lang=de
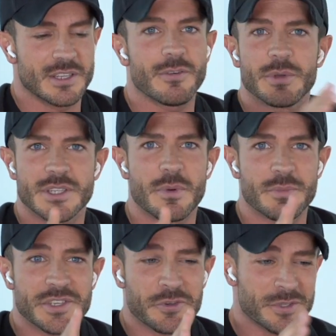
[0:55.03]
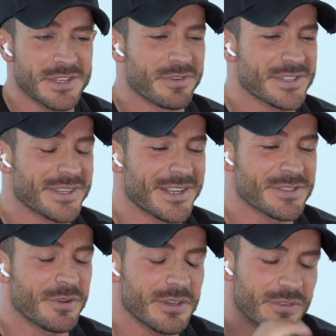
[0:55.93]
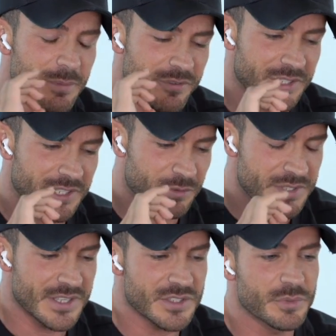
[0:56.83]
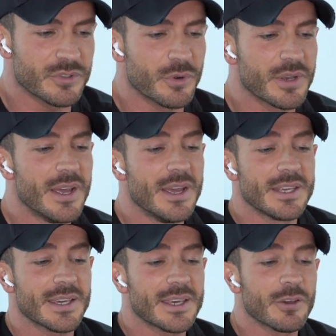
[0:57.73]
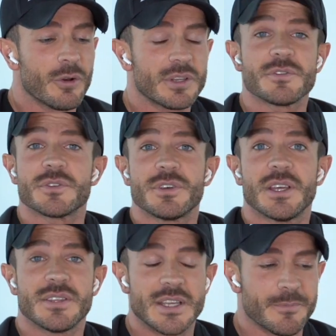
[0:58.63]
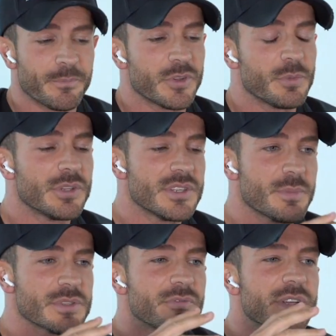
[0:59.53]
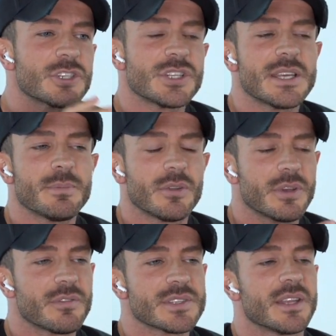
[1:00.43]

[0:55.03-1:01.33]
Ich werde mich diesmal ein bisschen kürzer fassen, keine Sorge. Ich will aber wirklich kurz dazu betonen, ich reagiere heute auf Sophia Thiel und ich möchte diese Person weder schlecht machen noch irgendwas